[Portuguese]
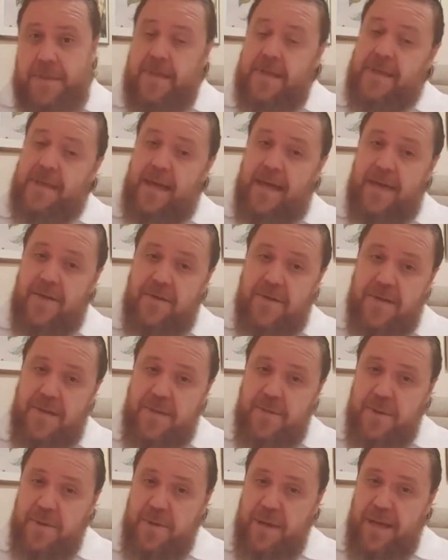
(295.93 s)
E aí nós
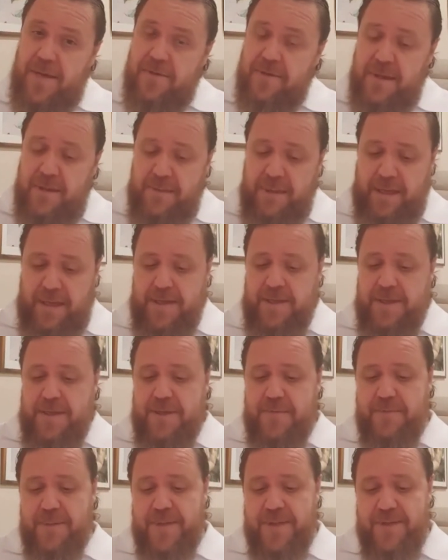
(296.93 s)
temos o lado também
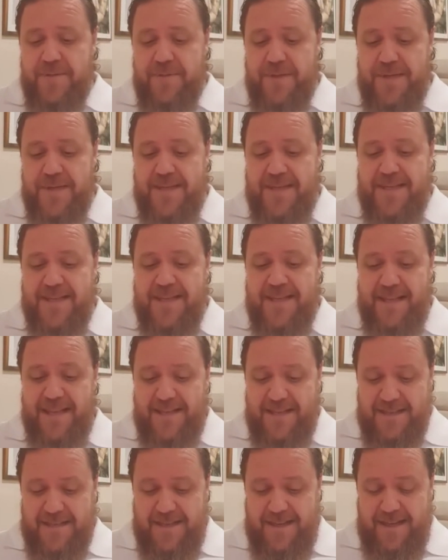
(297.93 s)
de pessoas
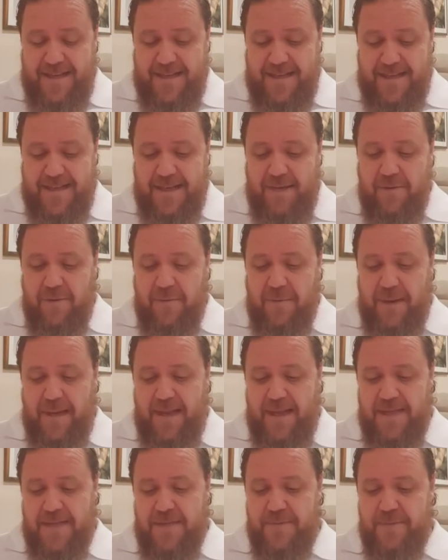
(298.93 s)
desinteressadas que
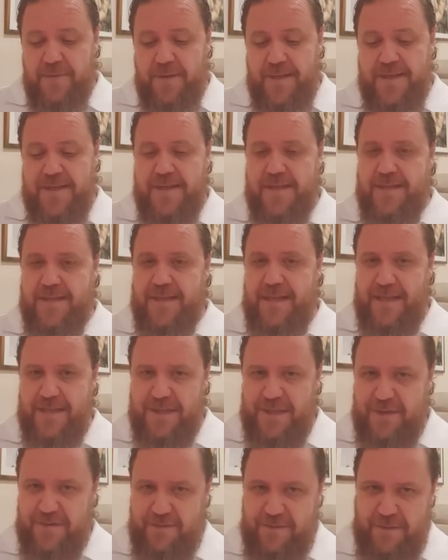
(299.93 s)
comparecem por
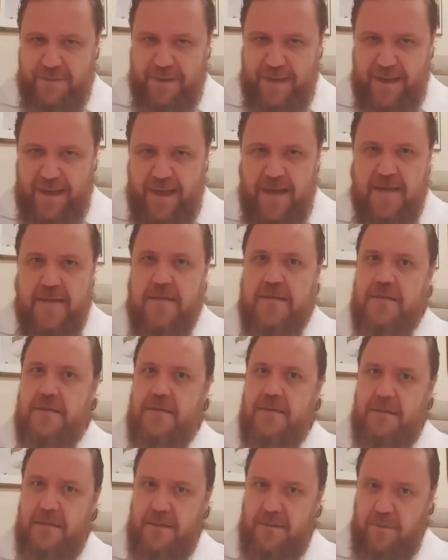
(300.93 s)
insistência de familiares,
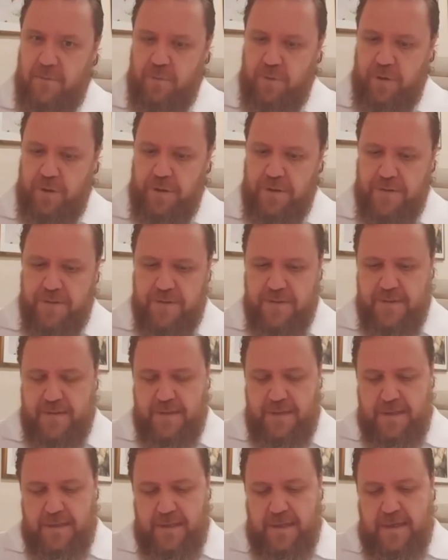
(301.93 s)
são muitos,
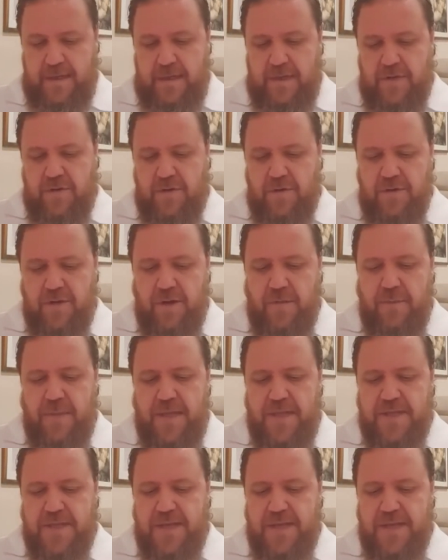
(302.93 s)
totalmente